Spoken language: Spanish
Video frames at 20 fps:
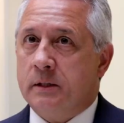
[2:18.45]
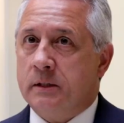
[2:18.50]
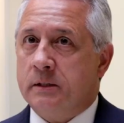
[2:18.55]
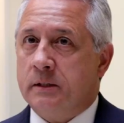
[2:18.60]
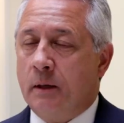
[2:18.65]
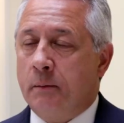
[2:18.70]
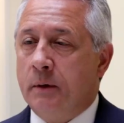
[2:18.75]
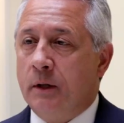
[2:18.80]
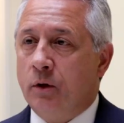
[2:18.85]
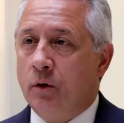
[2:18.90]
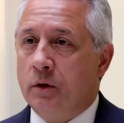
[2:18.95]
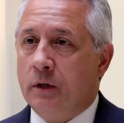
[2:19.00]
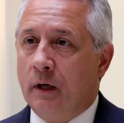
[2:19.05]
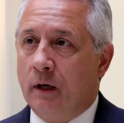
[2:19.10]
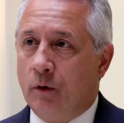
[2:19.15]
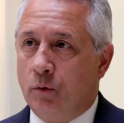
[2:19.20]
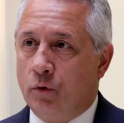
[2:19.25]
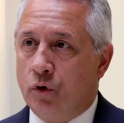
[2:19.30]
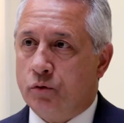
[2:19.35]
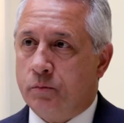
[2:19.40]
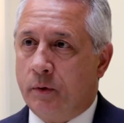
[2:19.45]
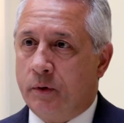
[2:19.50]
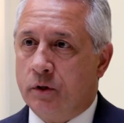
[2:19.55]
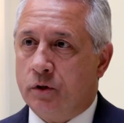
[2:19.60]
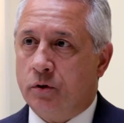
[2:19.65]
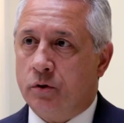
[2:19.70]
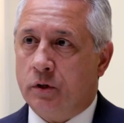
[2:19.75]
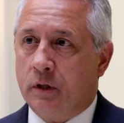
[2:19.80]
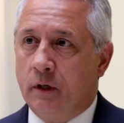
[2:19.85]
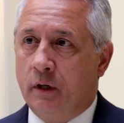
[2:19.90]
están viendo ya algunos
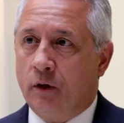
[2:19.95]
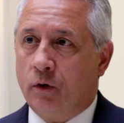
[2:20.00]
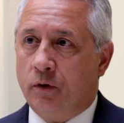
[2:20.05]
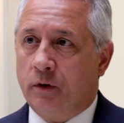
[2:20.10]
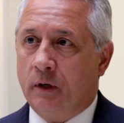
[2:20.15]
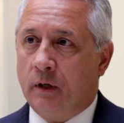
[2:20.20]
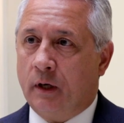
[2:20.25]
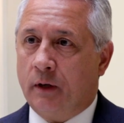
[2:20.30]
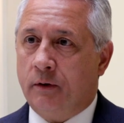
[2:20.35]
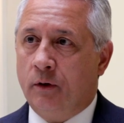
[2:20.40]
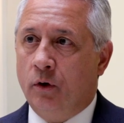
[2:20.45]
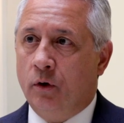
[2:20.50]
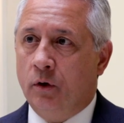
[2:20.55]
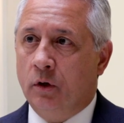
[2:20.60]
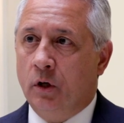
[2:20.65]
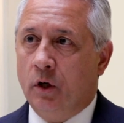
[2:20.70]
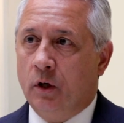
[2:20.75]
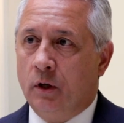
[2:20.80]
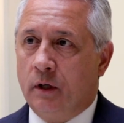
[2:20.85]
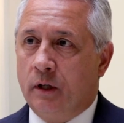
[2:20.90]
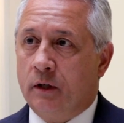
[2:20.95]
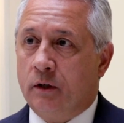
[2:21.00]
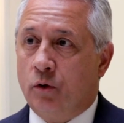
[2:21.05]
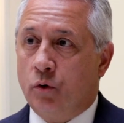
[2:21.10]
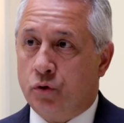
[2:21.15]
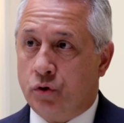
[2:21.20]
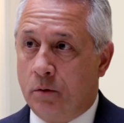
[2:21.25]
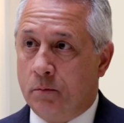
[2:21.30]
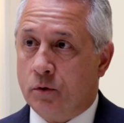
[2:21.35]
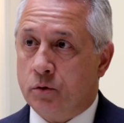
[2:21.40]
procesos de concentración,
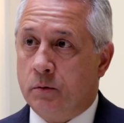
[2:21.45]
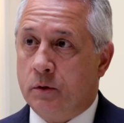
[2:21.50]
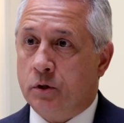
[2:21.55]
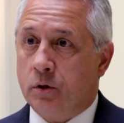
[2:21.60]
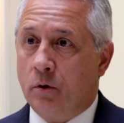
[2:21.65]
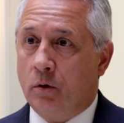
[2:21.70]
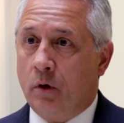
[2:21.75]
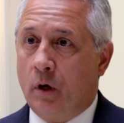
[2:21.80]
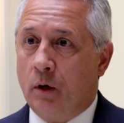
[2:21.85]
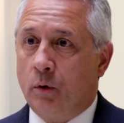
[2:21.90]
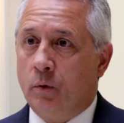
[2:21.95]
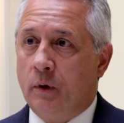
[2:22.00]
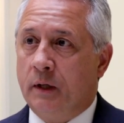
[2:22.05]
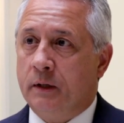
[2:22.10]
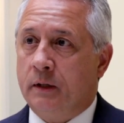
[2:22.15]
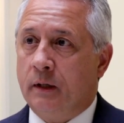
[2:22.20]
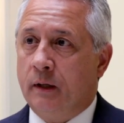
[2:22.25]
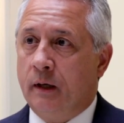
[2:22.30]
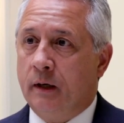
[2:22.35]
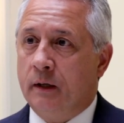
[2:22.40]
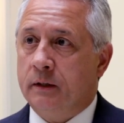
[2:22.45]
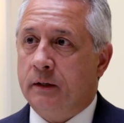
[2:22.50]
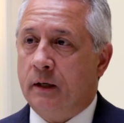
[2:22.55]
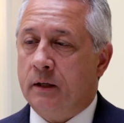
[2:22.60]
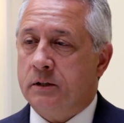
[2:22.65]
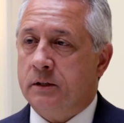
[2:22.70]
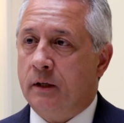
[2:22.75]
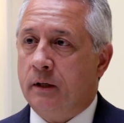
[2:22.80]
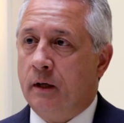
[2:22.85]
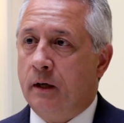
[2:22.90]
incluso hemos visto alguna entidad
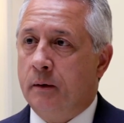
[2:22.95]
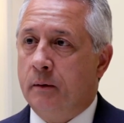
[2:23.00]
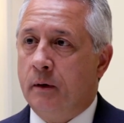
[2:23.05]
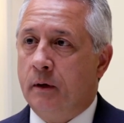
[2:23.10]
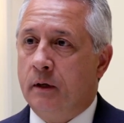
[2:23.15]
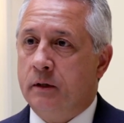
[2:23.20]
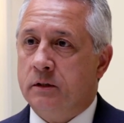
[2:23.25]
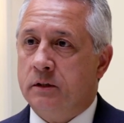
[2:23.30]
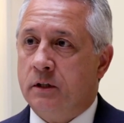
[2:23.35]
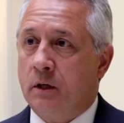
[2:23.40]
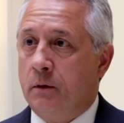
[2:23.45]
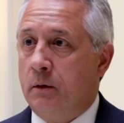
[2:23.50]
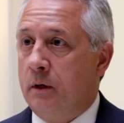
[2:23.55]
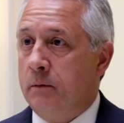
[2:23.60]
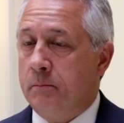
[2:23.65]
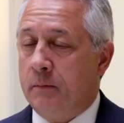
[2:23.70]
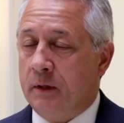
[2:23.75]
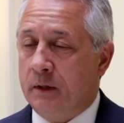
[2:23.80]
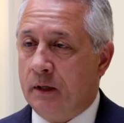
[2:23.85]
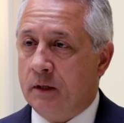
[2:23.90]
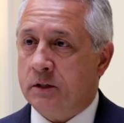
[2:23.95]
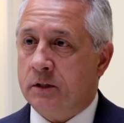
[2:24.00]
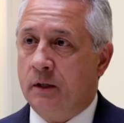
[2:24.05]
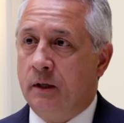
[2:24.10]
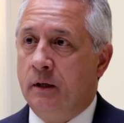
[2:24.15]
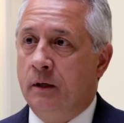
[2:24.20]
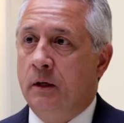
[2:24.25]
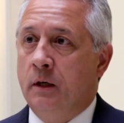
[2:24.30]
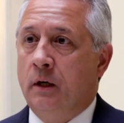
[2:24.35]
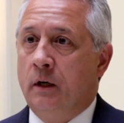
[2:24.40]
interesada en,
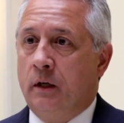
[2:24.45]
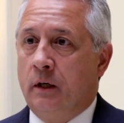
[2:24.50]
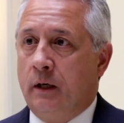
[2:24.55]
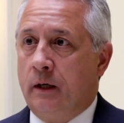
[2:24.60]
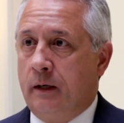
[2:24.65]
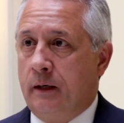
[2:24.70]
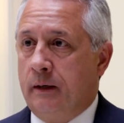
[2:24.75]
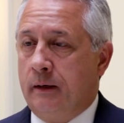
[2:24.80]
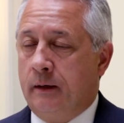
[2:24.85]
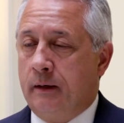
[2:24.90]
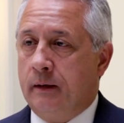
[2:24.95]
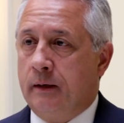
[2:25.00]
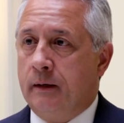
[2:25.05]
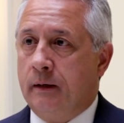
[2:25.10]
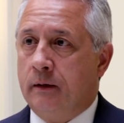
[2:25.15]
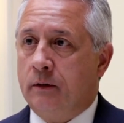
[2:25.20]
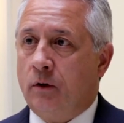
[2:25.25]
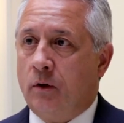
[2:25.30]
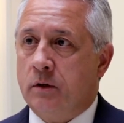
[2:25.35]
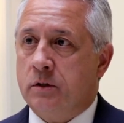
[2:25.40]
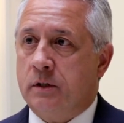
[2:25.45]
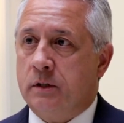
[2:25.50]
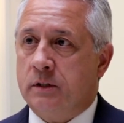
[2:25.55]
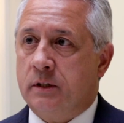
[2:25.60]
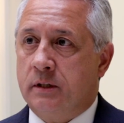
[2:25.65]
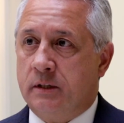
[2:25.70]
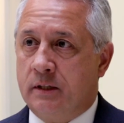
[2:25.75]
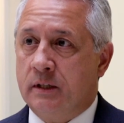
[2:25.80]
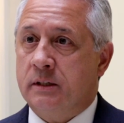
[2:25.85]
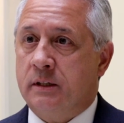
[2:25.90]
venderse, eh, entonces
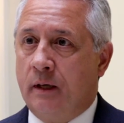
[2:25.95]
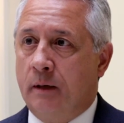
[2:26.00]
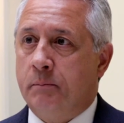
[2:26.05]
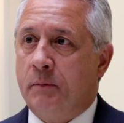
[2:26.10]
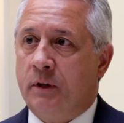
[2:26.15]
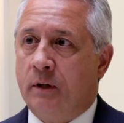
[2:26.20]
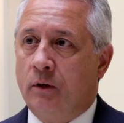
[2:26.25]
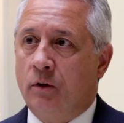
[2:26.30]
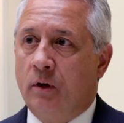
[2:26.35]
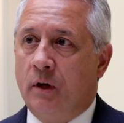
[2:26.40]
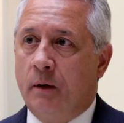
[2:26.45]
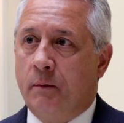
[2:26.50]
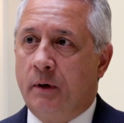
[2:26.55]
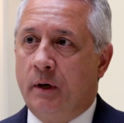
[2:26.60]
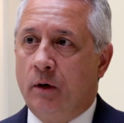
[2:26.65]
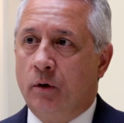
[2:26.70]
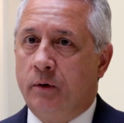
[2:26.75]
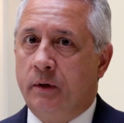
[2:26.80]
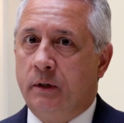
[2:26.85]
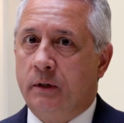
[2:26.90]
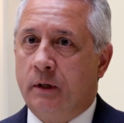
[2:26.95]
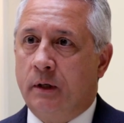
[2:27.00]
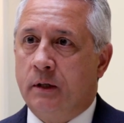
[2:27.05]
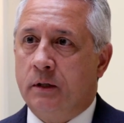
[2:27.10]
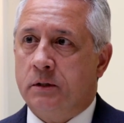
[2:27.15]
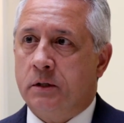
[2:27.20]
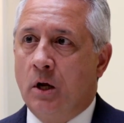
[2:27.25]
se, está empezando ya a ver algo de interés.